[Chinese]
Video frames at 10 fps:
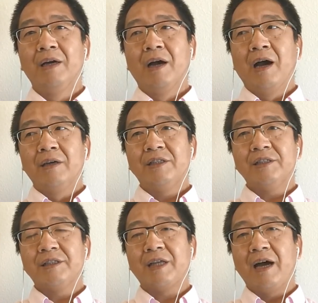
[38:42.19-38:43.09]
事
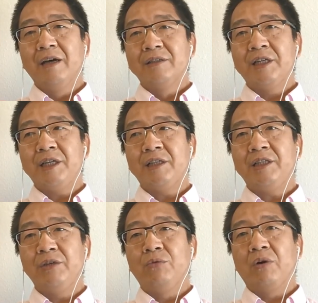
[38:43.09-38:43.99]
实上，这些
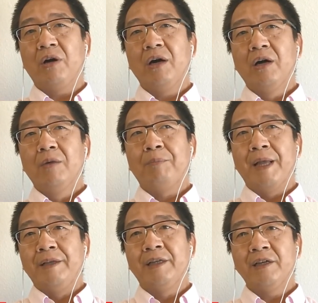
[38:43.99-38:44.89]
帝国
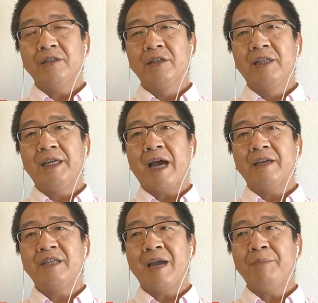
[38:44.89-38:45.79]
本身是内亚
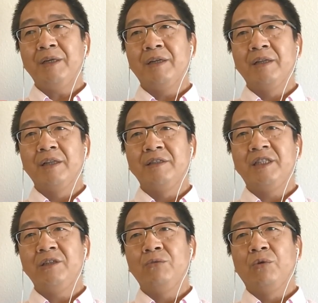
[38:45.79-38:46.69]
鲜卑人的
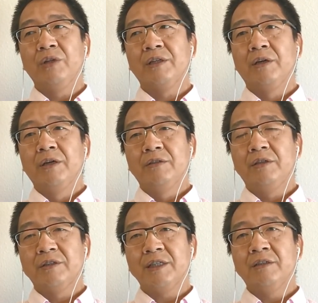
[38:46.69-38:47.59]
晋国的，就
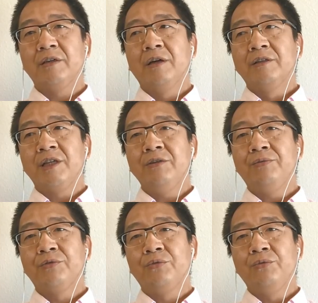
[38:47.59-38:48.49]
征征服
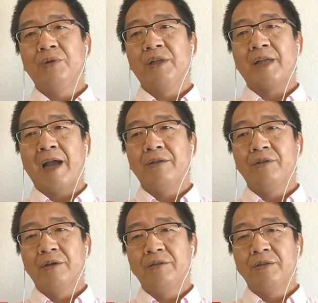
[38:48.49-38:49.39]
中国的他。
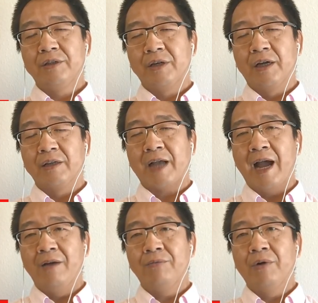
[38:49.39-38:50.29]
的
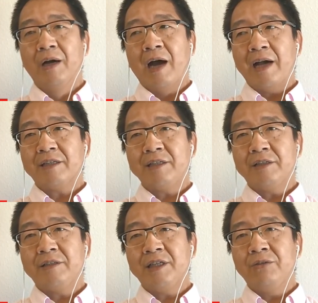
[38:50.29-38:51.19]
产物，而这些
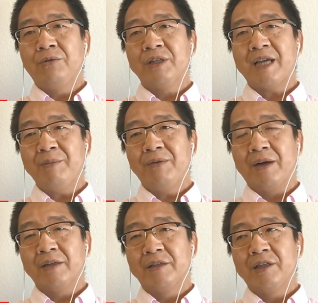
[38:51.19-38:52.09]
晋国鲜卑王
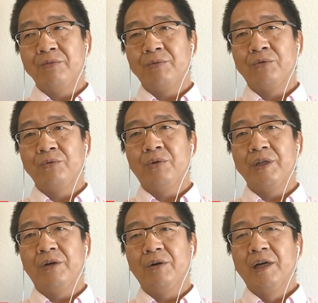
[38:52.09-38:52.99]
朝在征服中国以
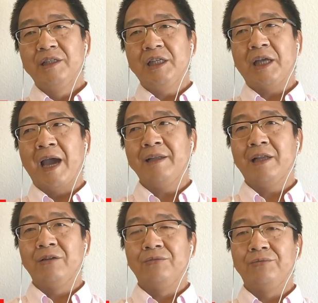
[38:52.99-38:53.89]
后，一点一点
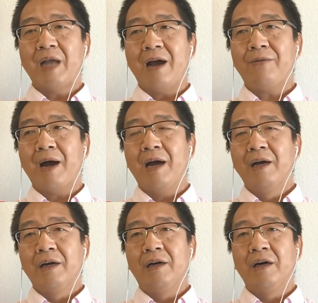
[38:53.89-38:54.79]
的儒家
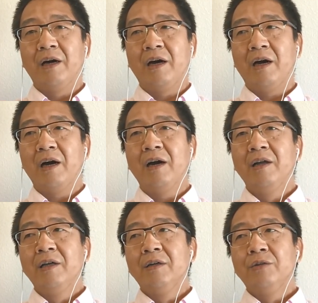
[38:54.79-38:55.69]
化和
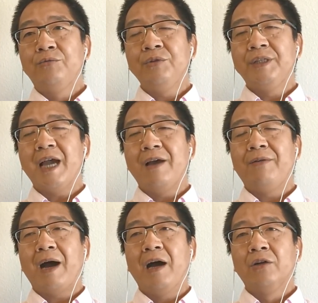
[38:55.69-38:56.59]
郡县
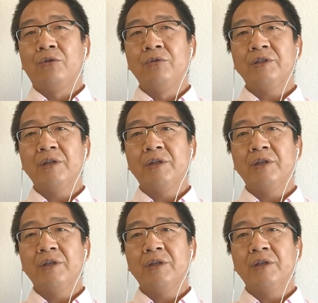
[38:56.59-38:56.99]
化，同时